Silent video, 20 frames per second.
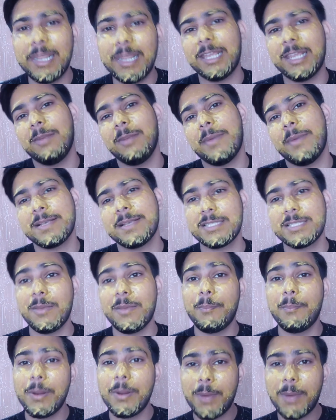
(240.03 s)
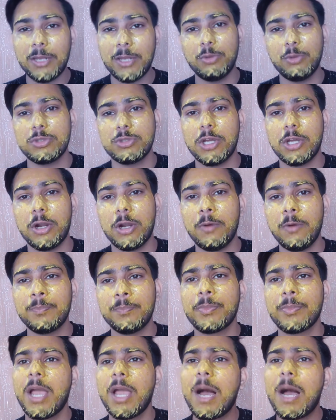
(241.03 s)
ले लें लेकिन मैं सिंपल पानी यूज़ कर रहा
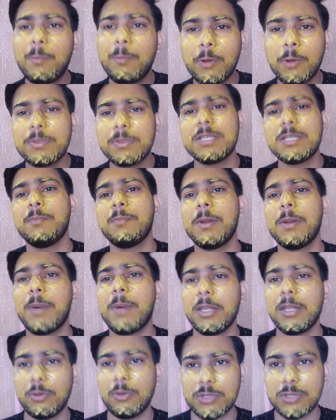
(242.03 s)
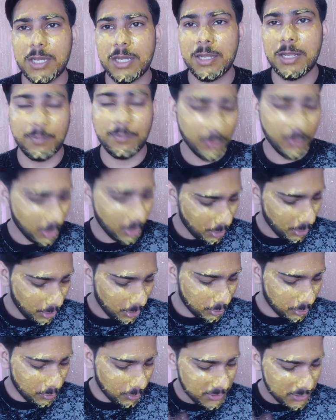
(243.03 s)
हूँ आप लोग भी सिंपल पानी यूज़ करें
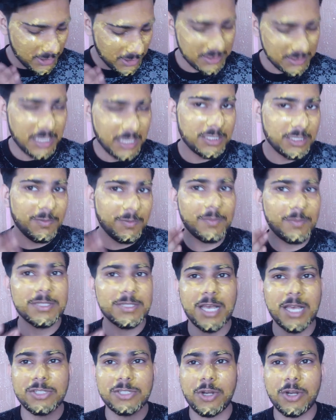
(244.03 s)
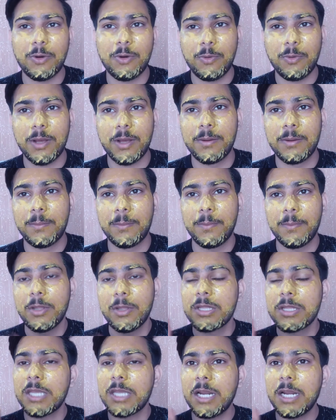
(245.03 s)
तो उसके साथ अब मैं मसाज कर लूँगा
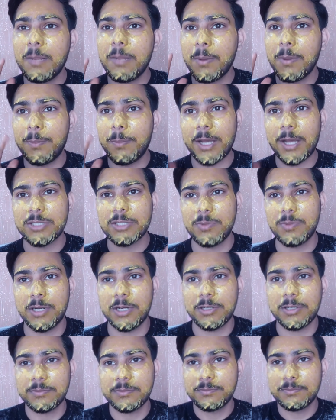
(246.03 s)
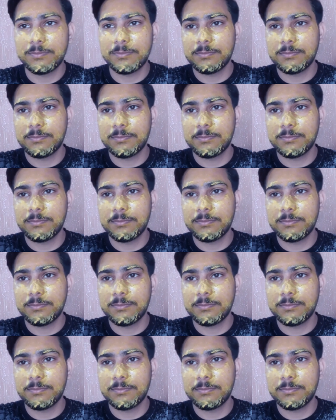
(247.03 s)
तकरीबन पाँच मिनट